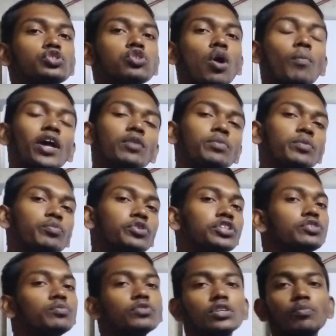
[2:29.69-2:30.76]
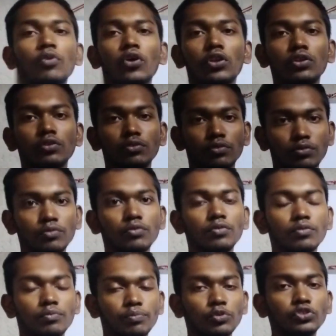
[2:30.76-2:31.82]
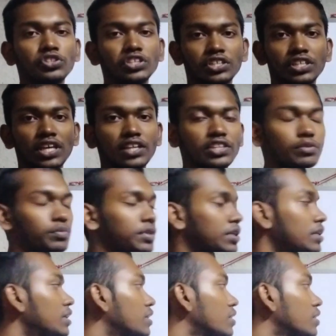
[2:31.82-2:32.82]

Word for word: সমান বিপরীতমুখী বল প্রতিক্রিয়া দেবে